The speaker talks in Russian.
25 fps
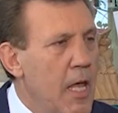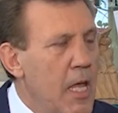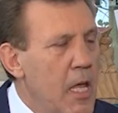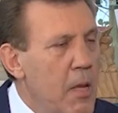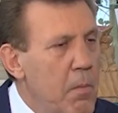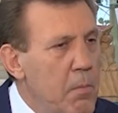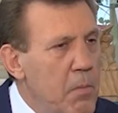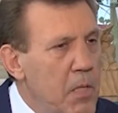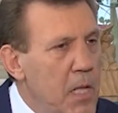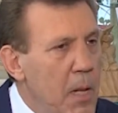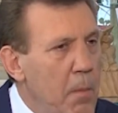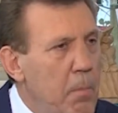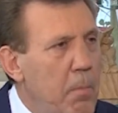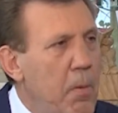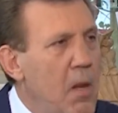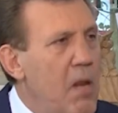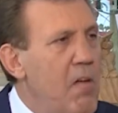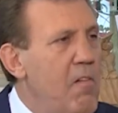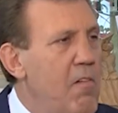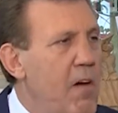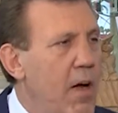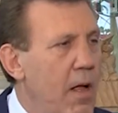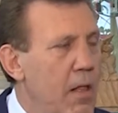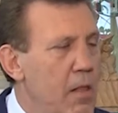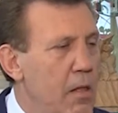Им
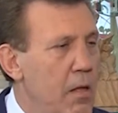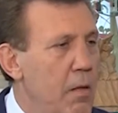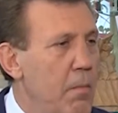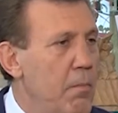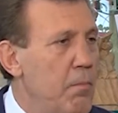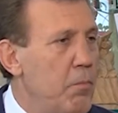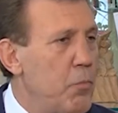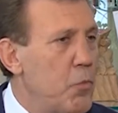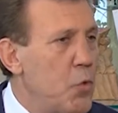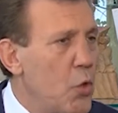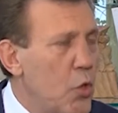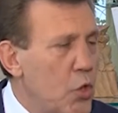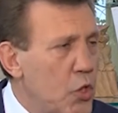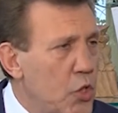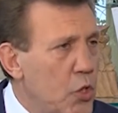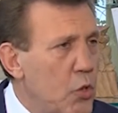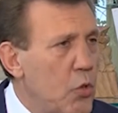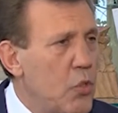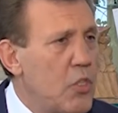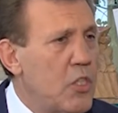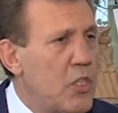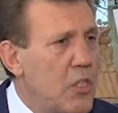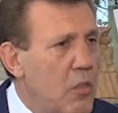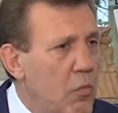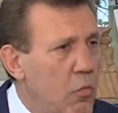наплевать то,
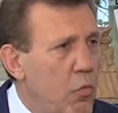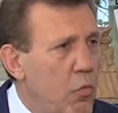что